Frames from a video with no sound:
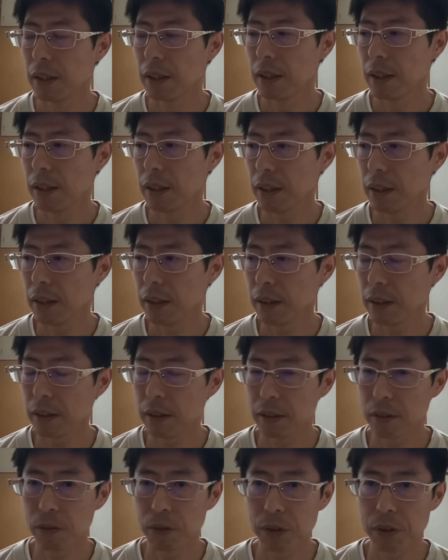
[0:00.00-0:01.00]

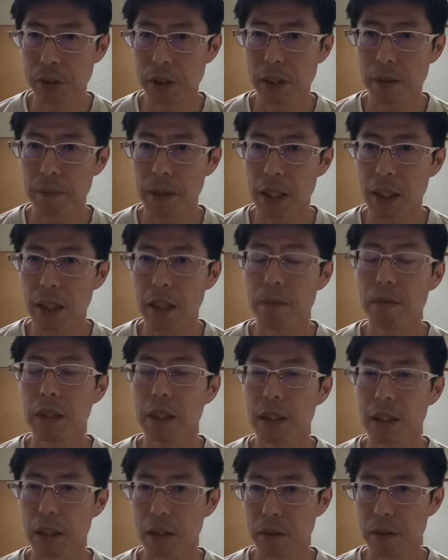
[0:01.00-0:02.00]
えー、大津波が来ま
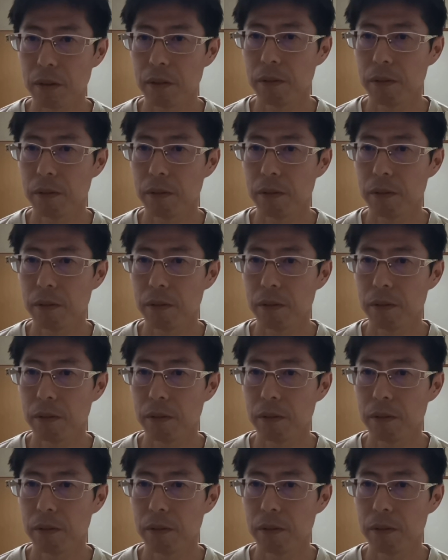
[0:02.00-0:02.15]
したと。